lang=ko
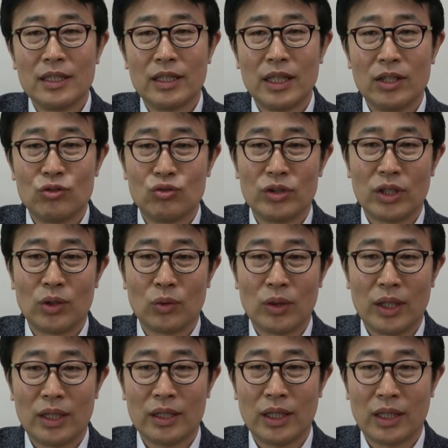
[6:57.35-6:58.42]
내수
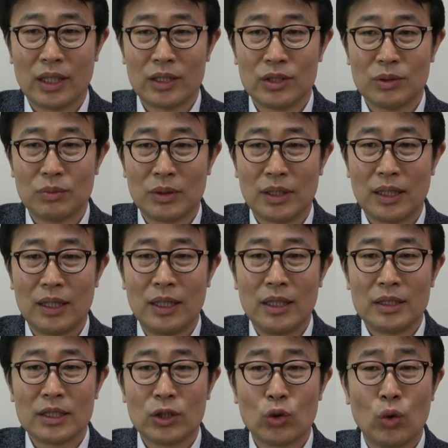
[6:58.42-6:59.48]
재료가 되겠습니다.
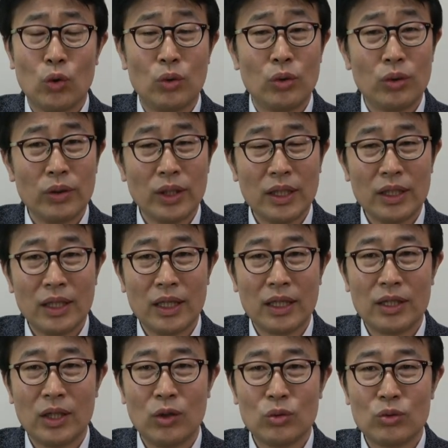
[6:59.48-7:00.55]
자, 용어에
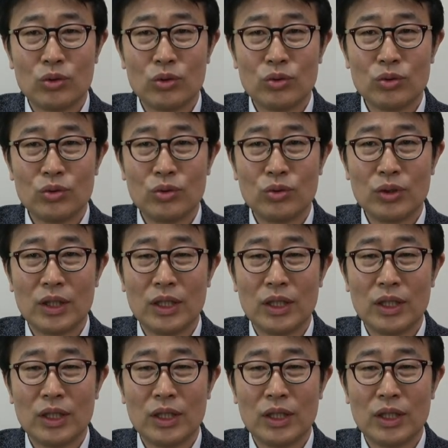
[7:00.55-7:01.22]
대한 내용들을 쭉